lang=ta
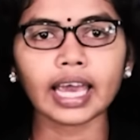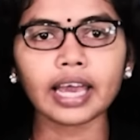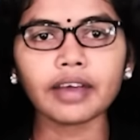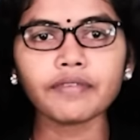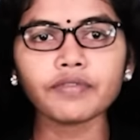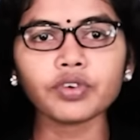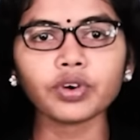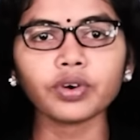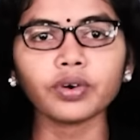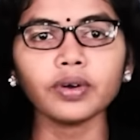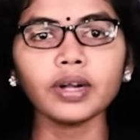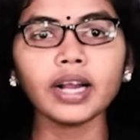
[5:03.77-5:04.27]

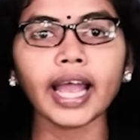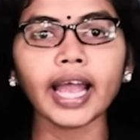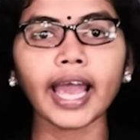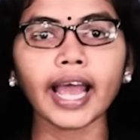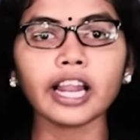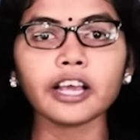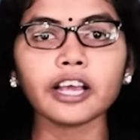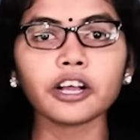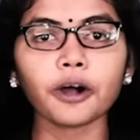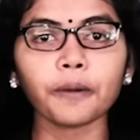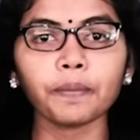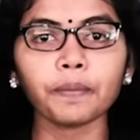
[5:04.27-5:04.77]
கீவுக்குள்
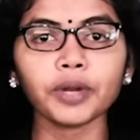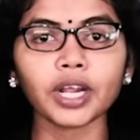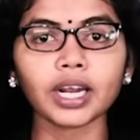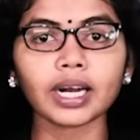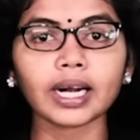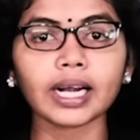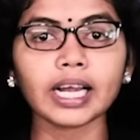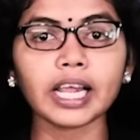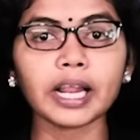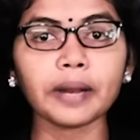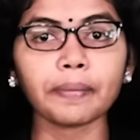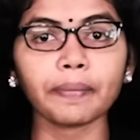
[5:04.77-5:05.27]

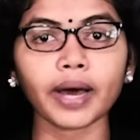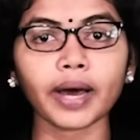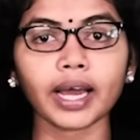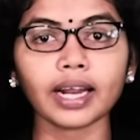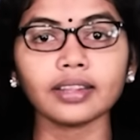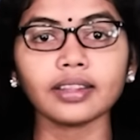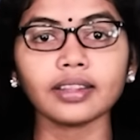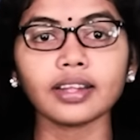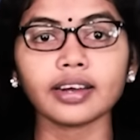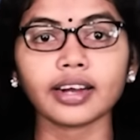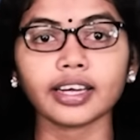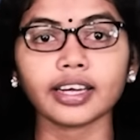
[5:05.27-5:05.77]
ஹெலிகாப்டர்களில்
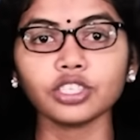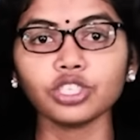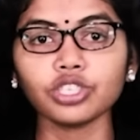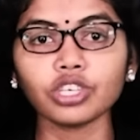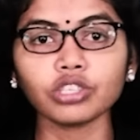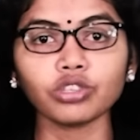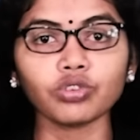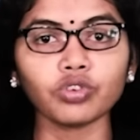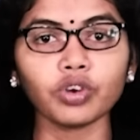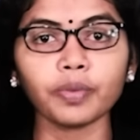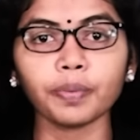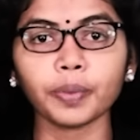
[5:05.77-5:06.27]
பறந்த
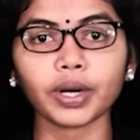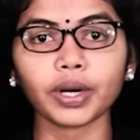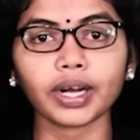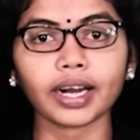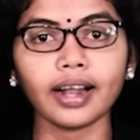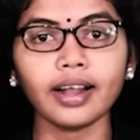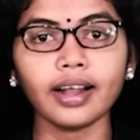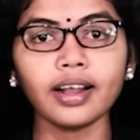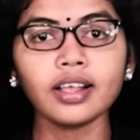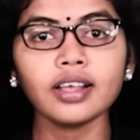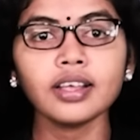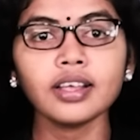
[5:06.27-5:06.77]
ரஷ்ய
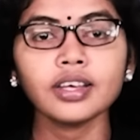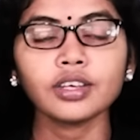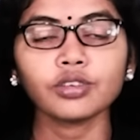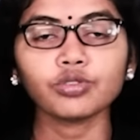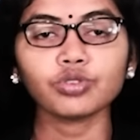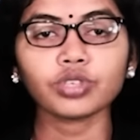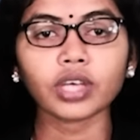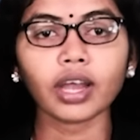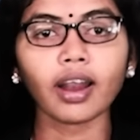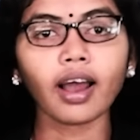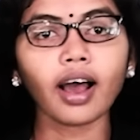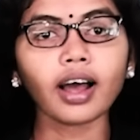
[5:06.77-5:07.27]
துருப்புகள்
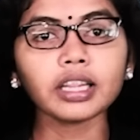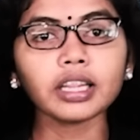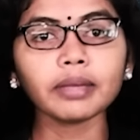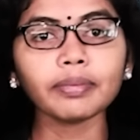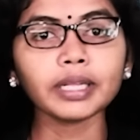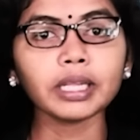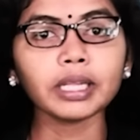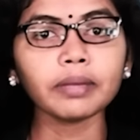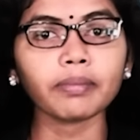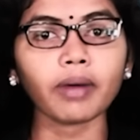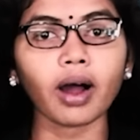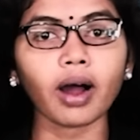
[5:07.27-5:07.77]

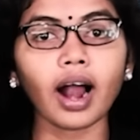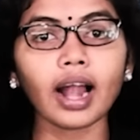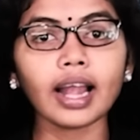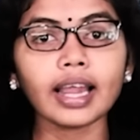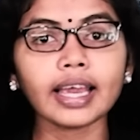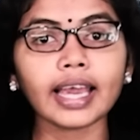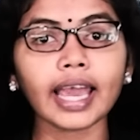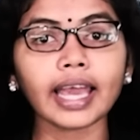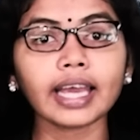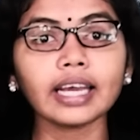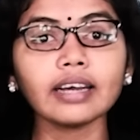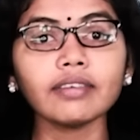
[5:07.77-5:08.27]
ஜனாதிபதி
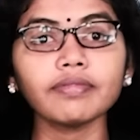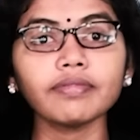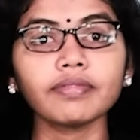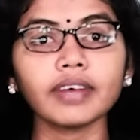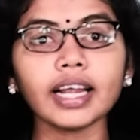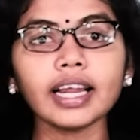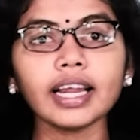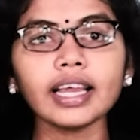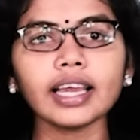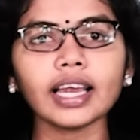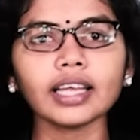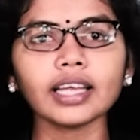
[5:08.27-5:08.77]
மாளிகைக்கு
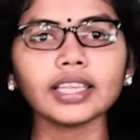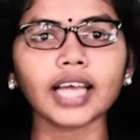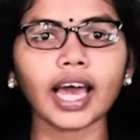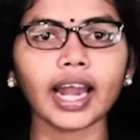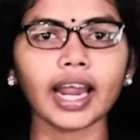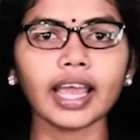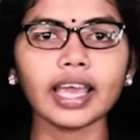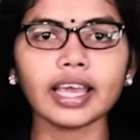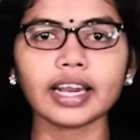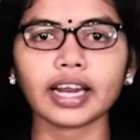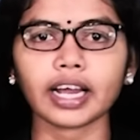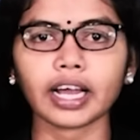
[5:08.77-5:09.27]
வெளியே
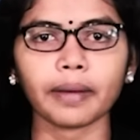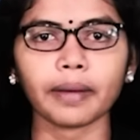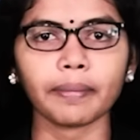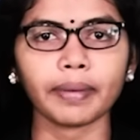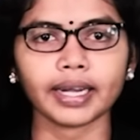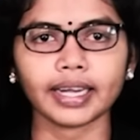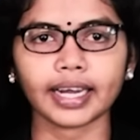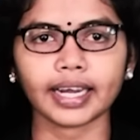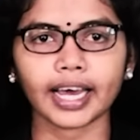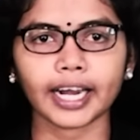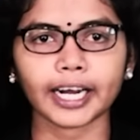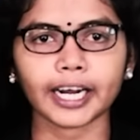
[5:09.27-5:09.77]

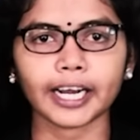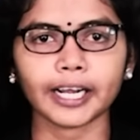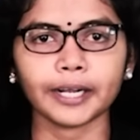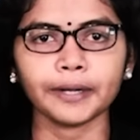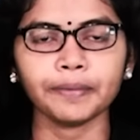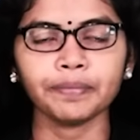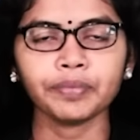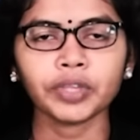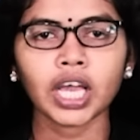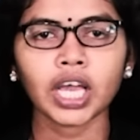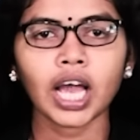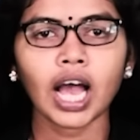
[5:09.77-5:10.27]
தரையிறக்கப்பட்டார்கள்
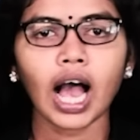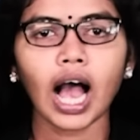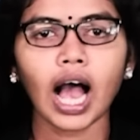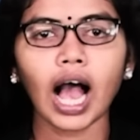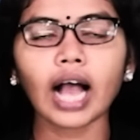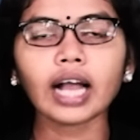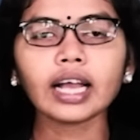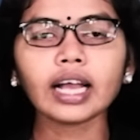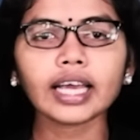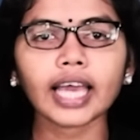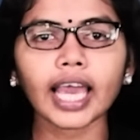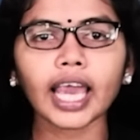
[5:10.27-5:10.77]

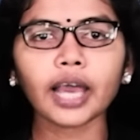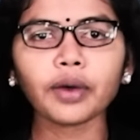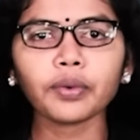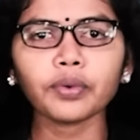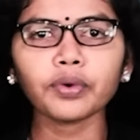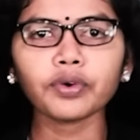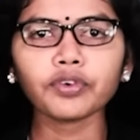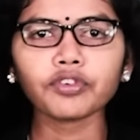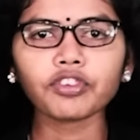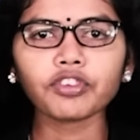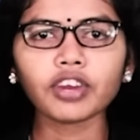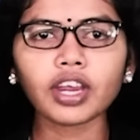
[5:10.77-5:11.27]
அங்கே
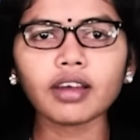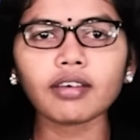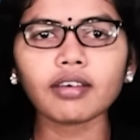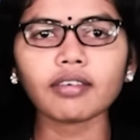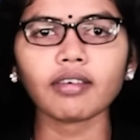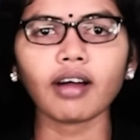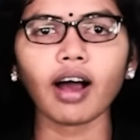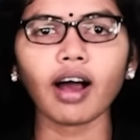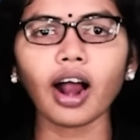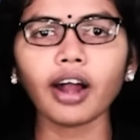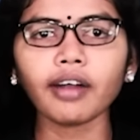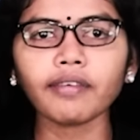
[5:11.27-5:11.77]
உக்ரைன்
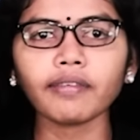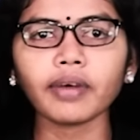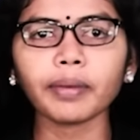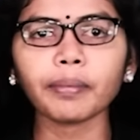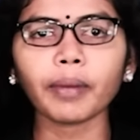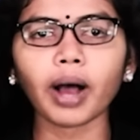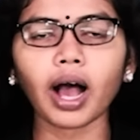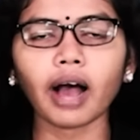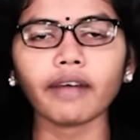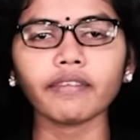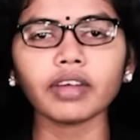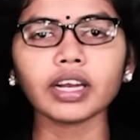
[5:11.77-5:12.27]

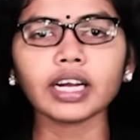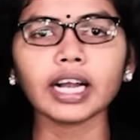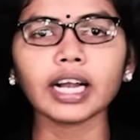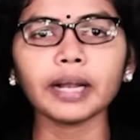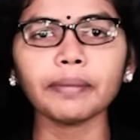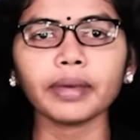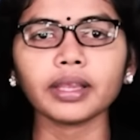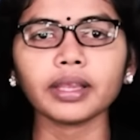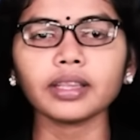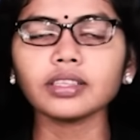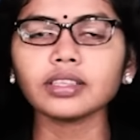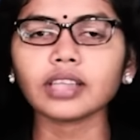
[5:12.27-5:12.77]
ராணுவம்
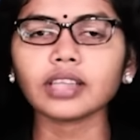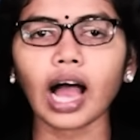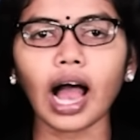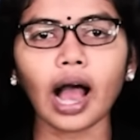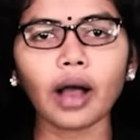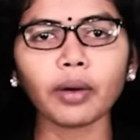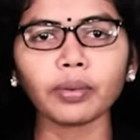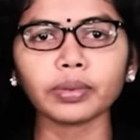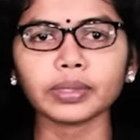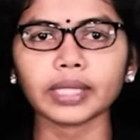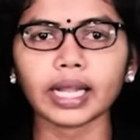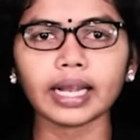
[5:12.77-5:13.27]
அவர்கள் மீது
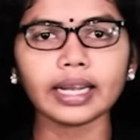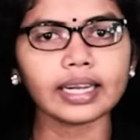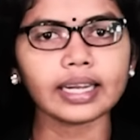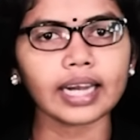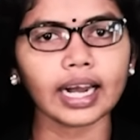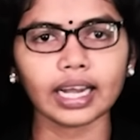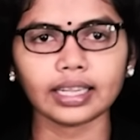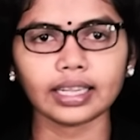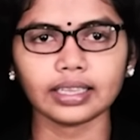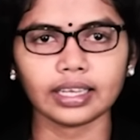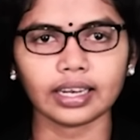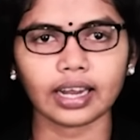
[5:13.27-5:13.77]
தாக்குதல்
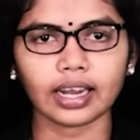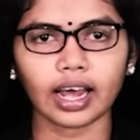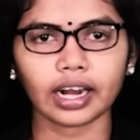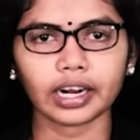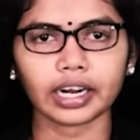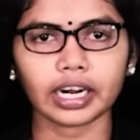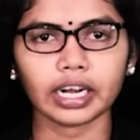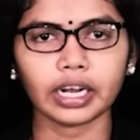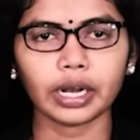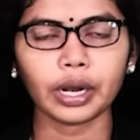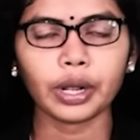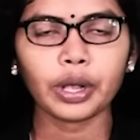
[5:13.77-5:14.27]

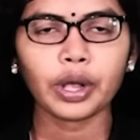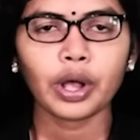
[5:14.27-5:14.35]
நடத்தினார்கள்